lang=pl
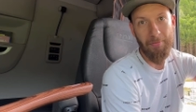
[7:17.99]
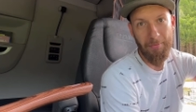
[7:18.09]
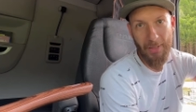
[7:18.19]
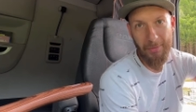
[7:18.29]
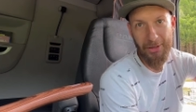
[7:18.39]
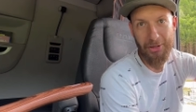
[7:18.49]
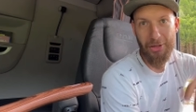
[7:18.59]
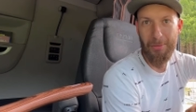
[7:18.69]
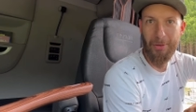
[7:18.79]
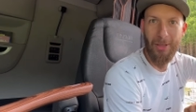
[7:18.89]
Mam nadzieję, że
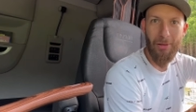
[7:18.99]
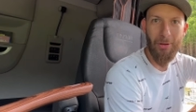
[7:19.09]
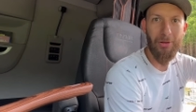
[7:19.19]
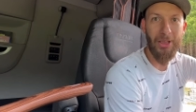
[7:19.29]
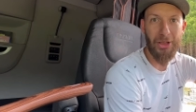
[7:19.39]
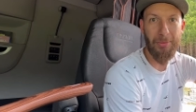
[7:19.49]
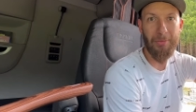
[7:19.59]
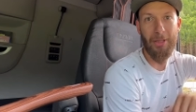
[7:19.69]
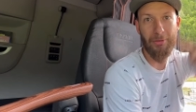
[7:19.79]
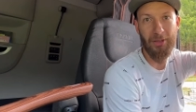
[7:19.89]
się podobało. Jak się
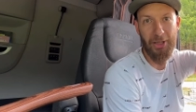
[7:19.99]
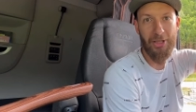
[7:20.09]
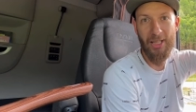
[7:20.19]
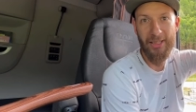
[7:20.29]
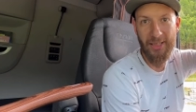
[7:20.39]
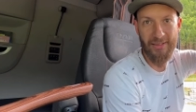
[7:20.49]
podobało, to dajcie lajka,